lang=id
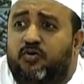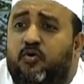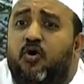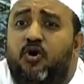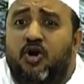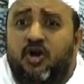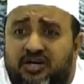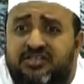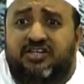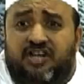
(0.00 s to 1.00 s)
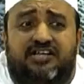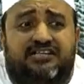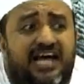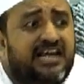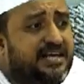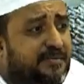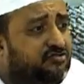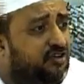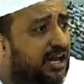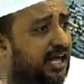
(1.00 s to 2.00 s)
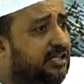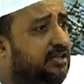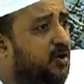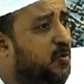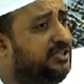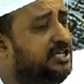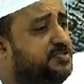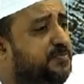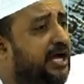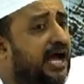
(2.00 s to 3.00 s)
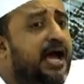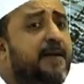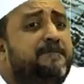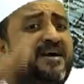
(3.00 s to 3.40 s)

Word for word: Kullun qad alima salatahu wa tasbihah.